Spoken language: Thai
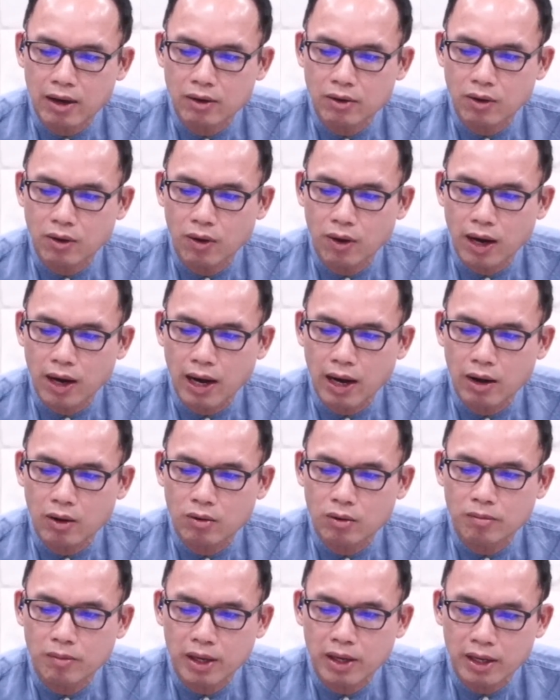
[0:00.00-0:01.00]
ของเขา
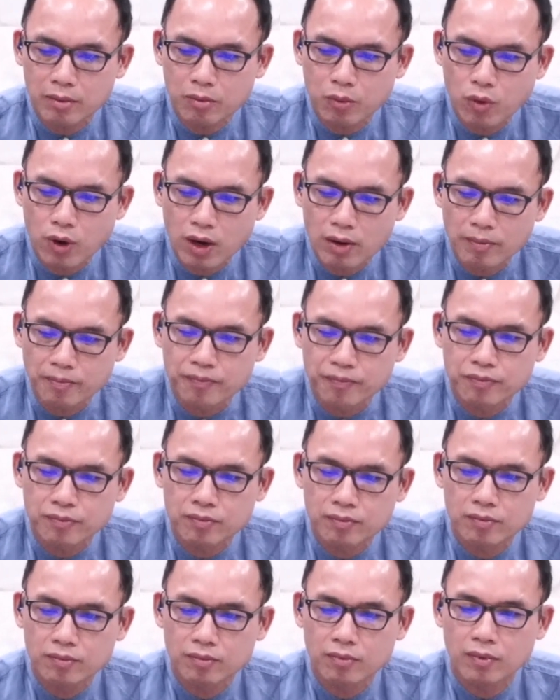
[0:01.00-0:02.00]
ไม่ได้บวม
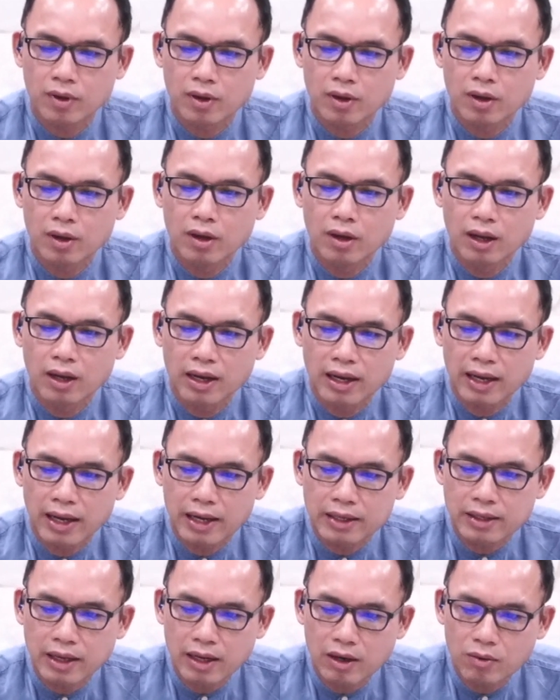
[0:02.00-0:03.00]
และ
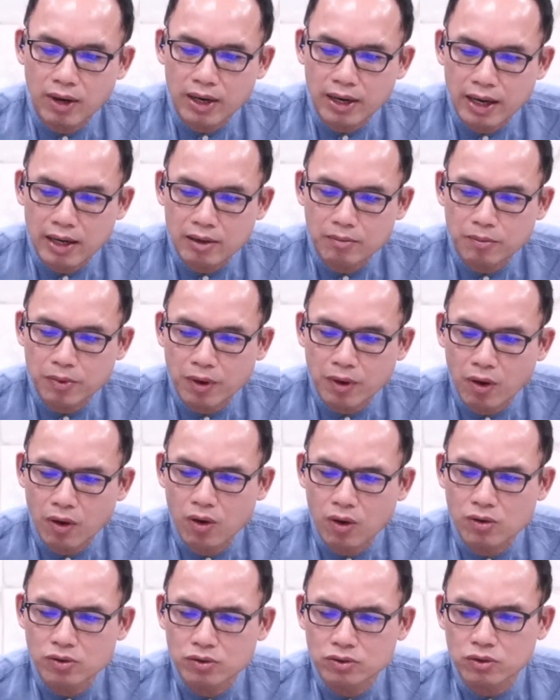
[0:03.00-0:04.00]
ยิ่งกว่านั้นพระอ
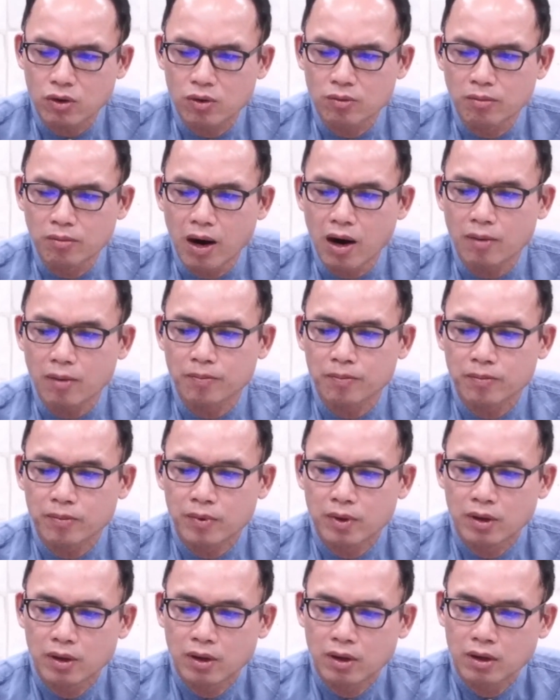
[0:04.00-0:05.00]
งค์ทรงมอบ
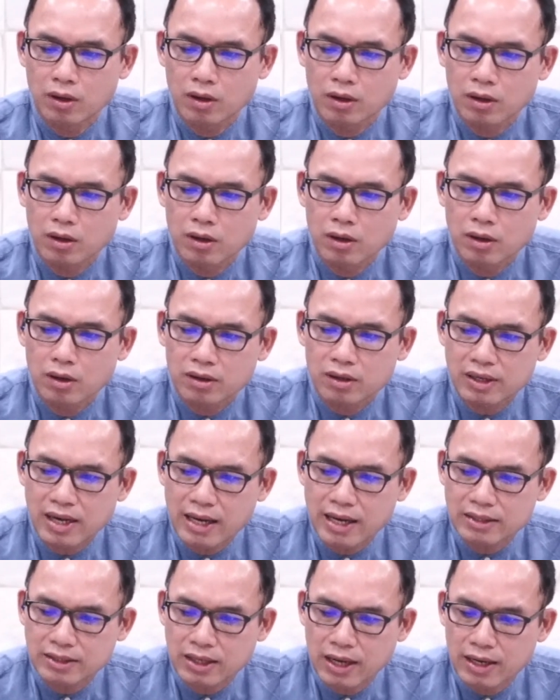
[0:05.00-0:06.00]
รา
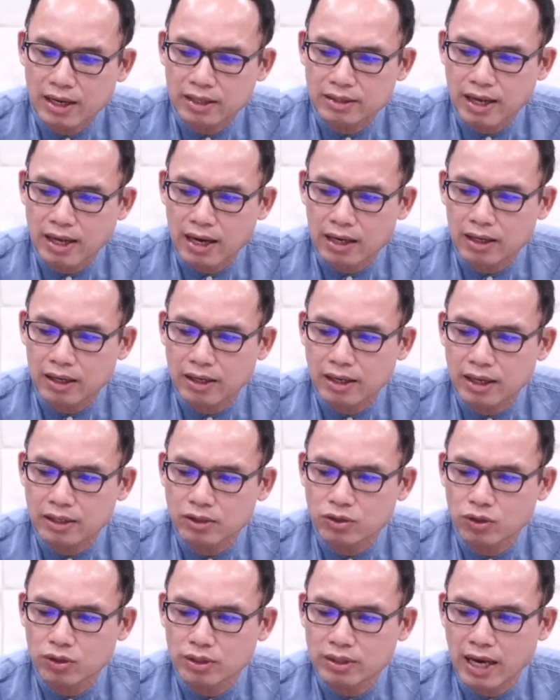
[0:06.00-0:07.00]
ชอาณาจักรและช
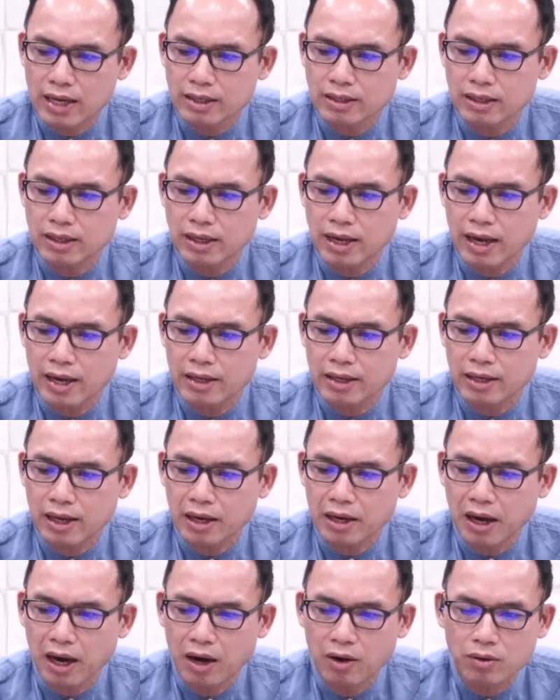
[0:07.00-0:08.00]
นชาติทั้งหลายแก่
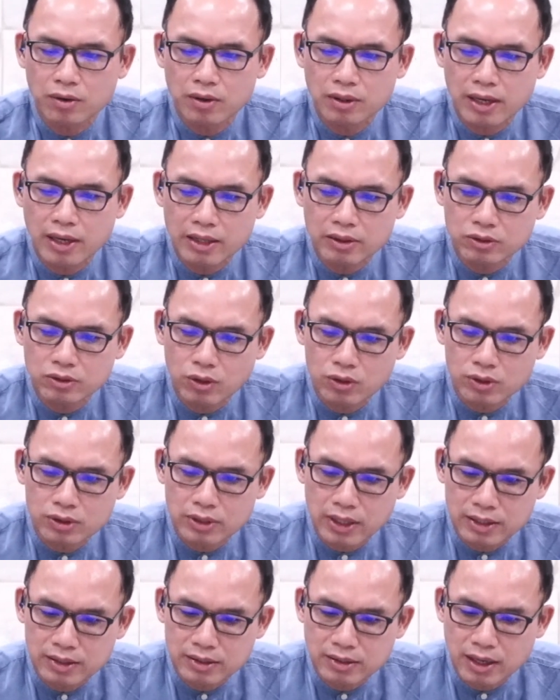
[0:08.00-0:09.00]
เขาและทรงจั
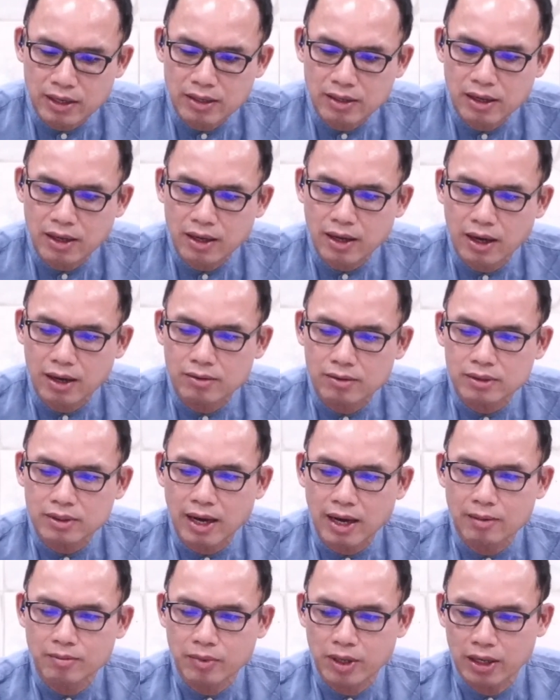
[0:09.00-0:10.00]
ดสรรให้เขาตา
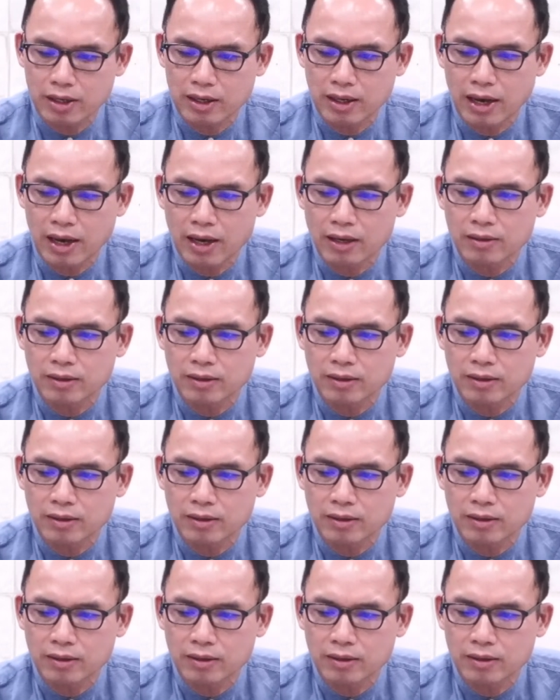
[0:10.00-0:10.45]
มเขตแดน